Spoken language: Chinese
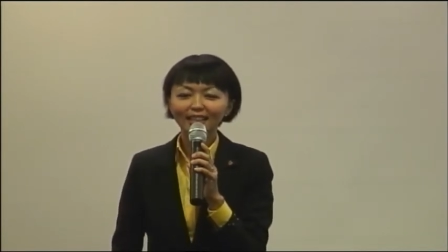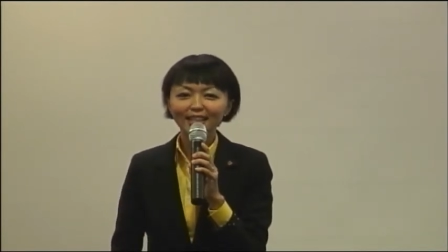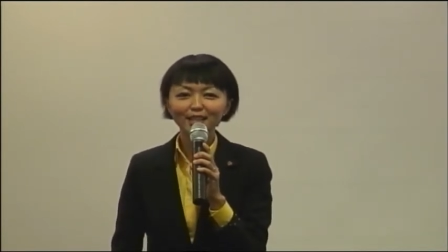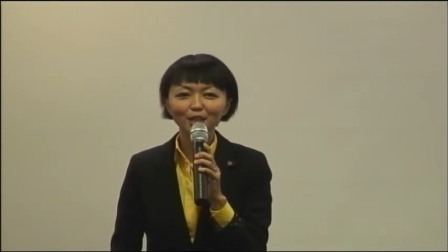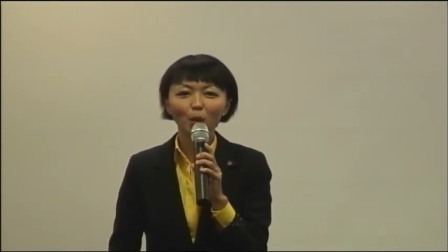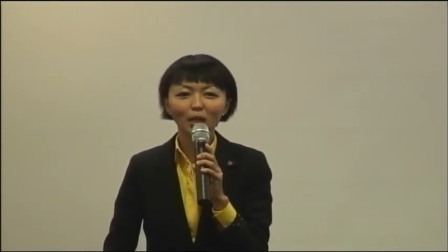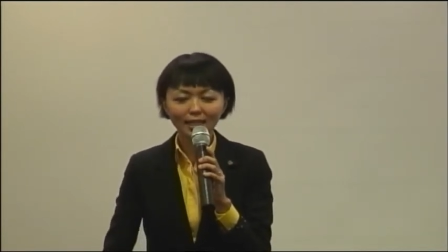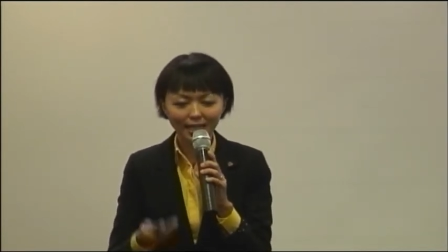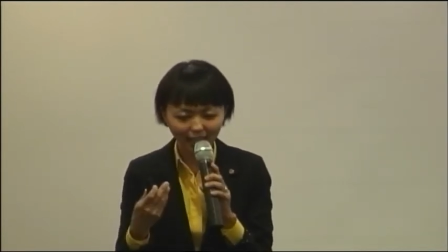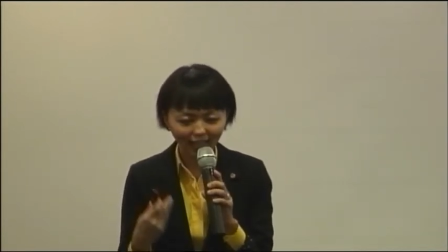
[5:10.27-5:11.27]
其实我很
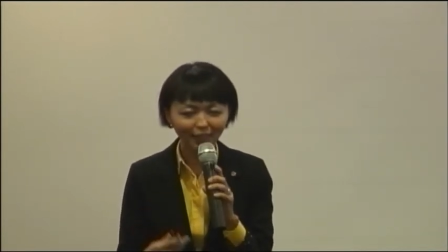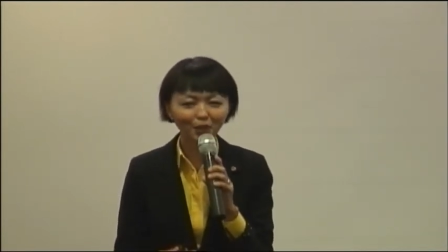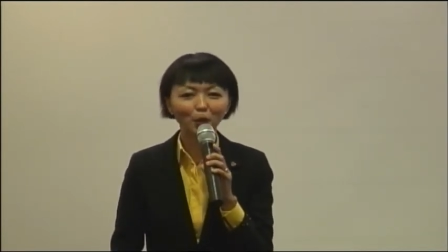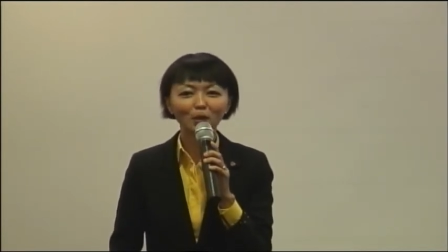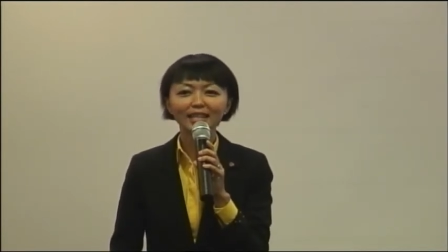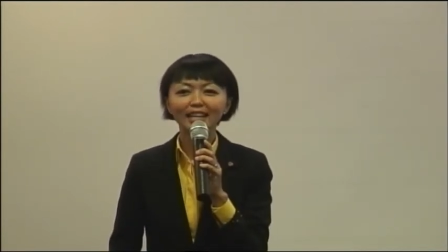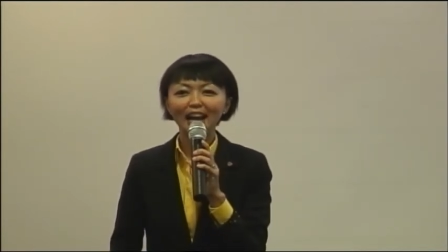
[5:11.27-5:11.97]
谢谢他的用心啦。